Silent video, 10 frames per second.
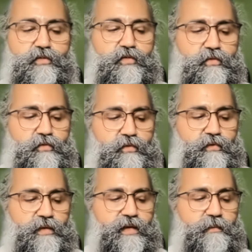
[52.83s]
तो
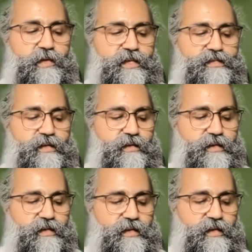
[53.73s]
ये पता चला
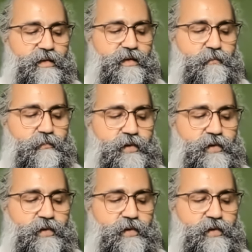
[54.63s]
कि ये